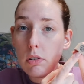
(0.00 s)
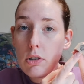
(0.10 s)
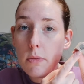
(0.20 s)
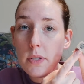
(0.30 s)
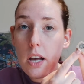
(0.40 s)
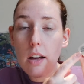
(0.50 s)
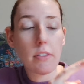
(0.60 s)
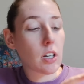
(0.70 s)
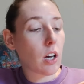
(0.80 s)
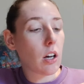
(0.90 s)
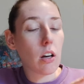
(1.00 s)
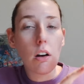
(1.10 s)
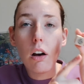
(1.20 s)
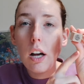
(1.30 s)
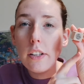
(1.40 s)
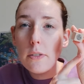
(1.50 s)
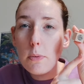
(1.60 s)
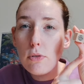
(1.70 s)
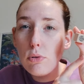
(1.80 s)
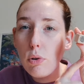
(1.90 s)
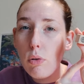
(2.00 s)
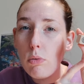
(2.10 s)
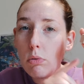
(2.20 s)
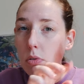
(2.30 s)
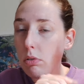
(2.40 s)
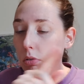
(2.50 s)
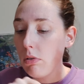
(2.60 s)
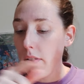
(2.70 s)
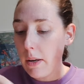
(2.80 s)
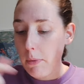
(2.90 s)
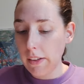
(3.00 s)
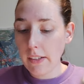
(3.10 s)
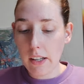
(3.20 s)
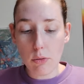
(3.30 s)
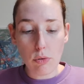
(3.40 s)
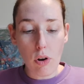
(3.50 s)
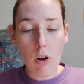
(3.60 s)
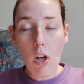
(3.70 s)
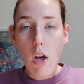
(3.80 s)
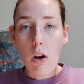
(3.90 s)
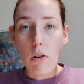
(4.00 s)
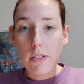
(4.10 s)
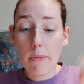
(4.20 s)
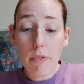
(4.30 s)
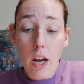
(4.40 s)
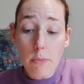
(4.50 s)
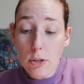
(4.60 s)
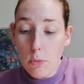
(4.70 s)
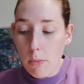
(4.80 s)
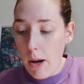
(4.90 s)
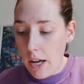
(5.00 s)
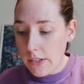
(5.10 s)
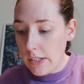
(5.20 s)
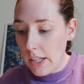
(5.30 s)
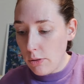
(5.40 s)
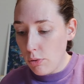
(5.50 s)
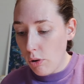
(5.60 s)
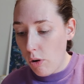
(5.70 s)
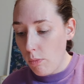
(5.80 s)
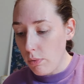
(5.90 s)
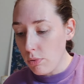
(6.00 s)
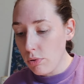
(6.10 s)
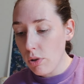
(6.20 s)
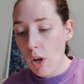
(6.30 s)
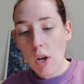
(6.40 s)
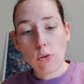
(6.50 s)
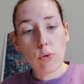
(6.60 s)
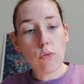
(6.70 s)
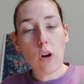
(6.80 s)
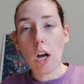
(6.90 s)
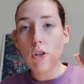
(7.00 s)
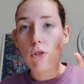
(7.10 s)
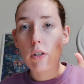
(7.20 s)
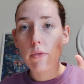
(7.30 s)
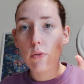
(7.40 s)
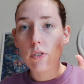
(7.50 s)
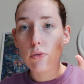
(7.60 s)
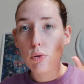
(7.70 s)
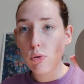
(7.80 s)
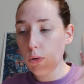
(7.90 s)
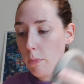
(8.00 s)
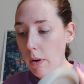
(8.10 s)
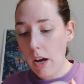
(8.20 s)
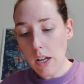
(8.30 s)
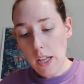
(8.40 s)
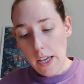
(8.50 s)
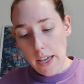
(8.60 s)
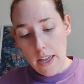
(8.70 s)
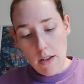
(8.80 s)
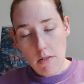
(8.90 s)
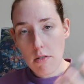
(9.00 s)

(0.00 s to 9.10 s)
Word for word: comme ça avec un, espèce de rond avec plein de traits dedans. ça me fait un petit peu ma signature en plus. Donc voilà, je l'ai fait aussi sur ce plat. Et